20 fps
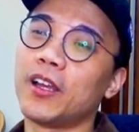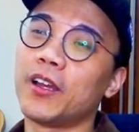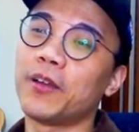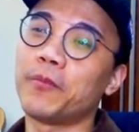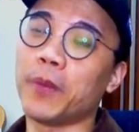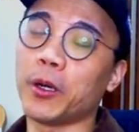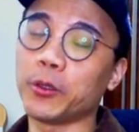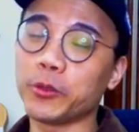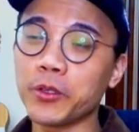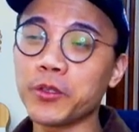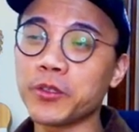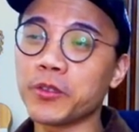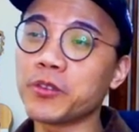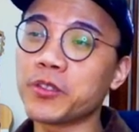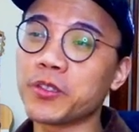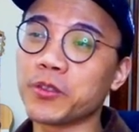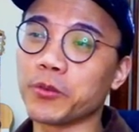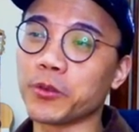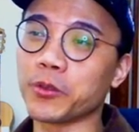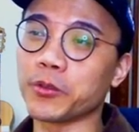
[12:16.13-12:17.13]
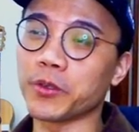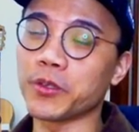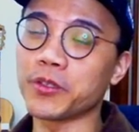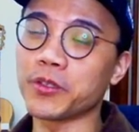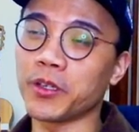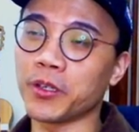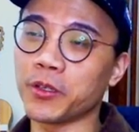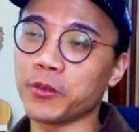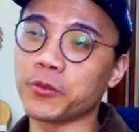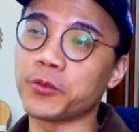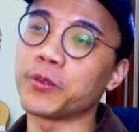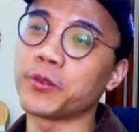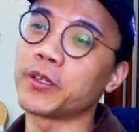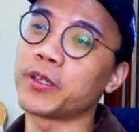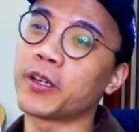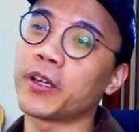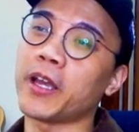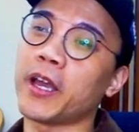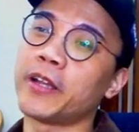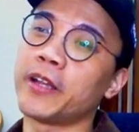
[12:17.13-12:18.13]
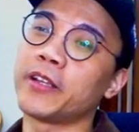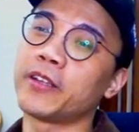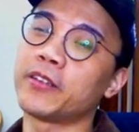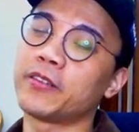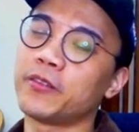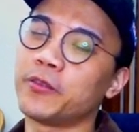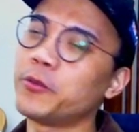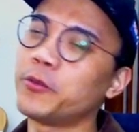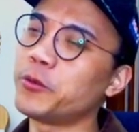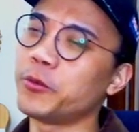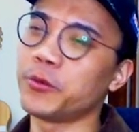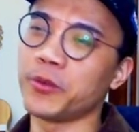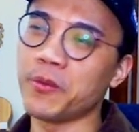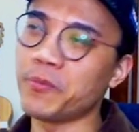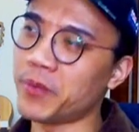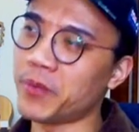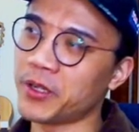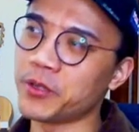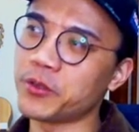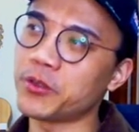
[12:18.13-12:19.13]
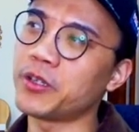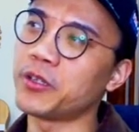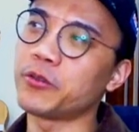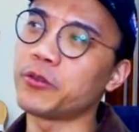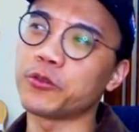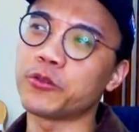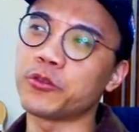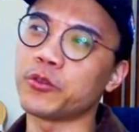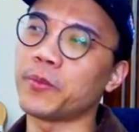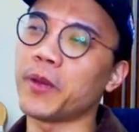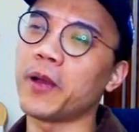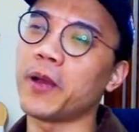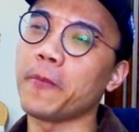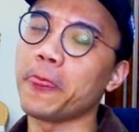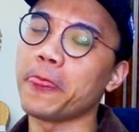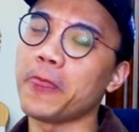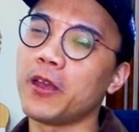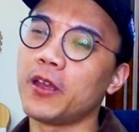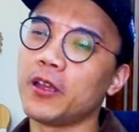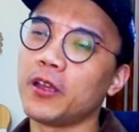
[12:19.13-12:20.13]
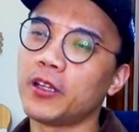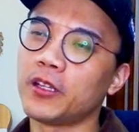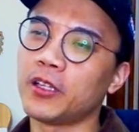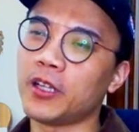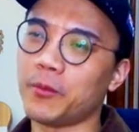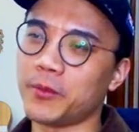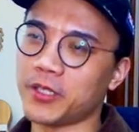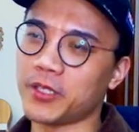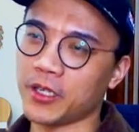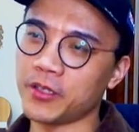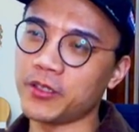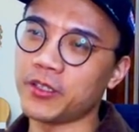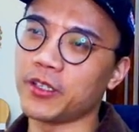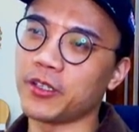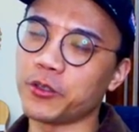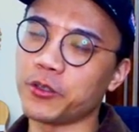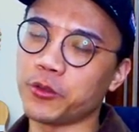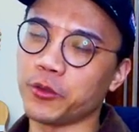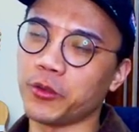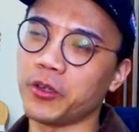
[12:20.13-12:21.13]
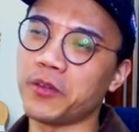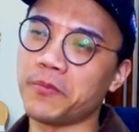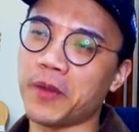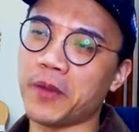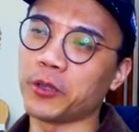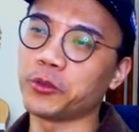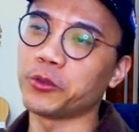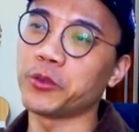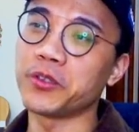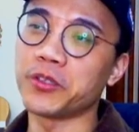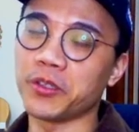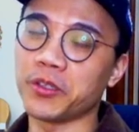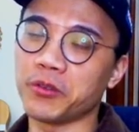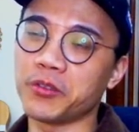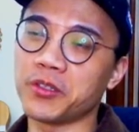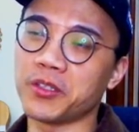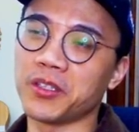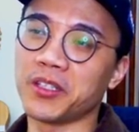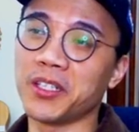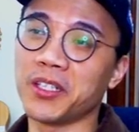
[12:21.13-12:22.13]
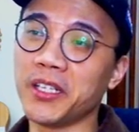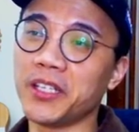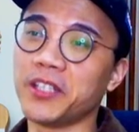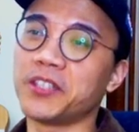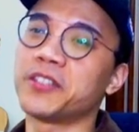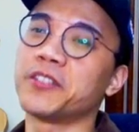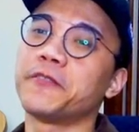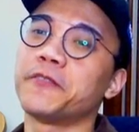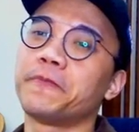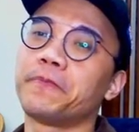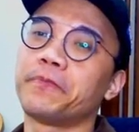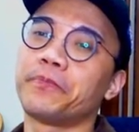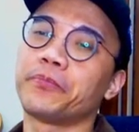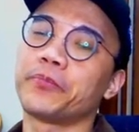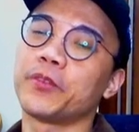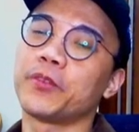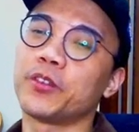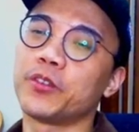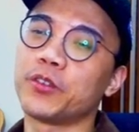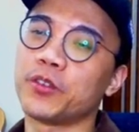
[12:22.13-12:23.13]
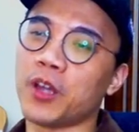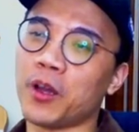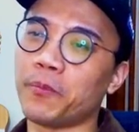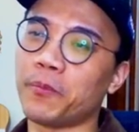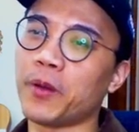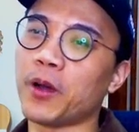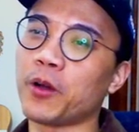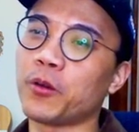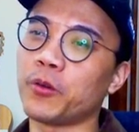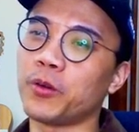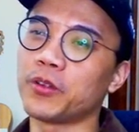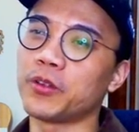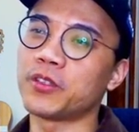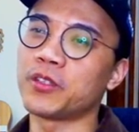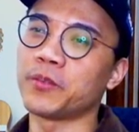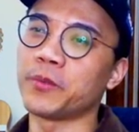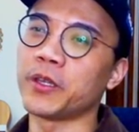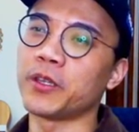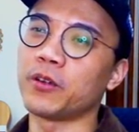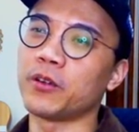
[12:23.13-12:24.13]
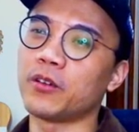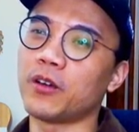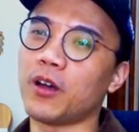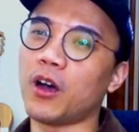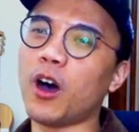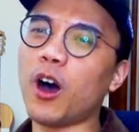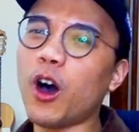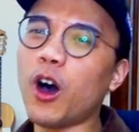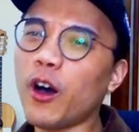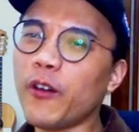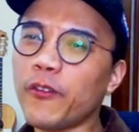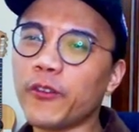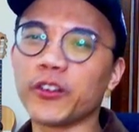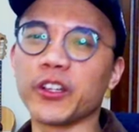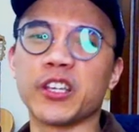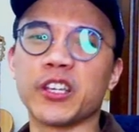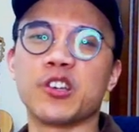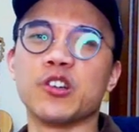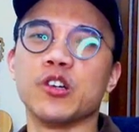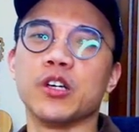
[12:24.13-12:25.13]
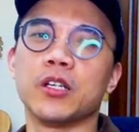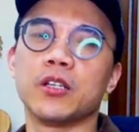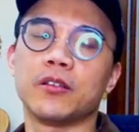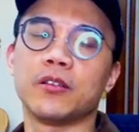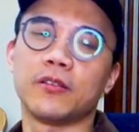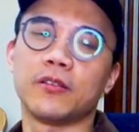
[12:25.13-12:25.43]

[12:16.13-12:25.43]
矛盾修辞，我觉得是很有趣的一个概念，因为语言本来就很有趣嘛。那我们讲几个所谓的矛盾修辞的例子，然后包括这边有 awfully good。